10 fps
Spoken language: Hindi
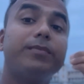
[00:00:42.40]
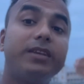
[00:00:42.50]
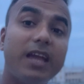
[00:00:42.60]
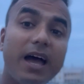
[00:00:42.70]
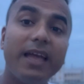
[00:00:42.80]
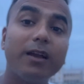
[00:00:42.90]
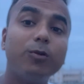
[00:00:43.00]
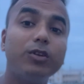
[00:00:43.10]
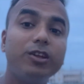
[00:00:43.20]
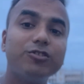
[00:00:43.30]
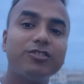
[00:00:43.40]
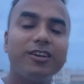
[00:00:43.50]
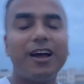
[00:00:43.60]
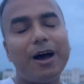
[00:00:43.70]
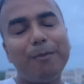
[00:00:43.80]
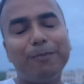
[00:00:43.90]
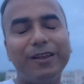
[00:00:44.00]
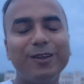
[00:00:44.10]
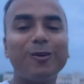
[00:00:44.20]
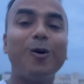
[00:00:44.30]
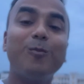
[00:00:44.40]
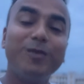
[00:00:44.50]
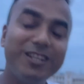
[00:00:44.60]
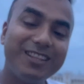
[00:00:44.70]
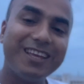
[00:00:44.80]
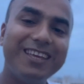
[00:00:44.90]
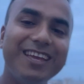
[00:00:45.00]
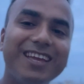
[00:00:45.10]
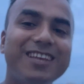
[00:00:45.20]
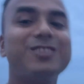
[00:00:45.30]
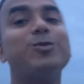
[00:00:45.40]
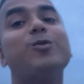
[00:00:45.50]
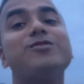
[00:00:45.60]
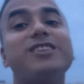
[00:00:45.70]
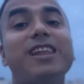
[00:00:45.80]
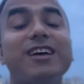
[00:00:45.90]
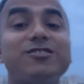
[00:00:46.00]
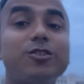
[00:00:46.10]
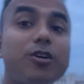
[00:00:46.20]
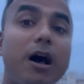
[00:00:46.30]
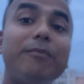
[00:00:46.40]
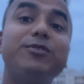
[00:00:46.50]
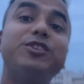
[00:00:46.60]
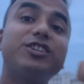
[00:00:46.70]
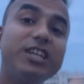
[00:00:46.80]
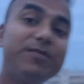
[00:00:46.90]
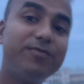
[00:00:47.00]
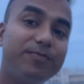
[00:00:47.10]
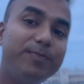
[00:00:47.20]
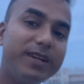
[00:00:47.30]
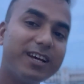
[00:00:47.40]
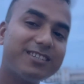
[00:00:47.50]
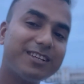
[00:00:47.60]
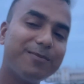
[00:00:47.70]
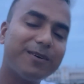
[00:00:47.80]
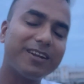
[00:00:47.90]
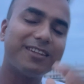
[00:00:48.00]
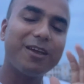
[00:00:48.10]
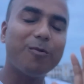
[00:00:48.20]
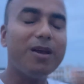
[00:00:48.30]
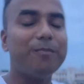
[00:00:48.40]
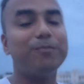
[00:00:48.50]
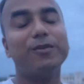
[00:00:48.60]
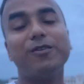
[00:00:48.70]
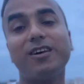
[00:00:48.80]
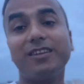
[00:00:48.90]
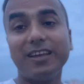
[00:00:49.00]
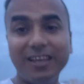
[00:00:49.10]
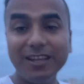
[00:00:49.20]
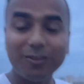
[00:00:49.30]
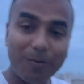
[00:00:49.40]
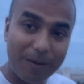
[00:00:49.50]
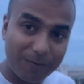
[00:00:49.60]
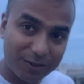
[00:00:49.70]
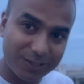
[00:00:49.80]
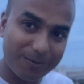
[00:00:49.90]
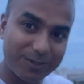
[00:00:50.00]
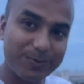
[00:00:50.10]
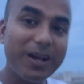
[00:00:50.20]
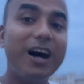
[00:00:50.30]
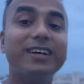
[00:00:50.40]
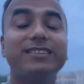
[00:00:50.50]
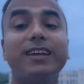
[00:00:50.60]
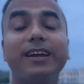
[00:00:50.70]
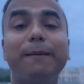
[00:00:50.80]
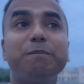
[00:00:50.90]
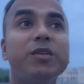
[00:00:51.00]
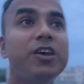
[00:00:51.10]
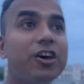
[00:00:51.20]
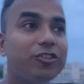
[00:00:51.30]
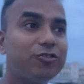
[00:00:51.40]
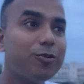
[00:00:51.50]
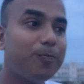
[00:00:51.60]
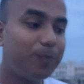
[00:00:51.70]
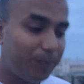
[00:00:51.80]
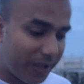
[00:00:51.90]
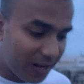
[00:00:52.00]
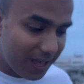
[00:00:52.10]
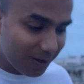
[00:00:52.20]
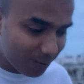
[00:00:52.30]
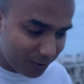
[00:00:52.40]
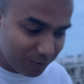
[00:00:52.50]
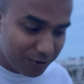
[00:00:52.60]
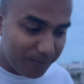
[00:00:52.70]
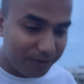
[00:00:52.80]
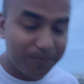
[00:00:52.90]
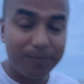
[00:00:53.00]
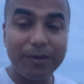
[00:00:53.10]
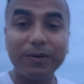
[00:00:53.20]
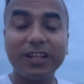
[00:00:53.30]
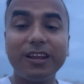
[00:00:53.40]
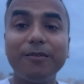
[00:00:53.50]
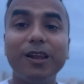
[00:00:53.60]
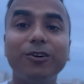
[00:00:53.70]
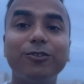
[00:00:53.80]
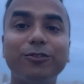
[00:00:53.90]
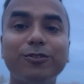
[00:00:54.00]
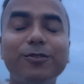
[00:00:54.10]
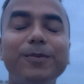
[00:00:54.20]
क्या है गुड न्यूज़ आप वीडियो कंप्लीट देखिए शुरू से लास्ट तक आप स्किप बिना स्किप करते हुए आप पूरा देखिए तो तो आपको समझ में आ जाएगा तो सो पहला गुड न्यूज़ मैं बताने वाला हूँ दोस्तों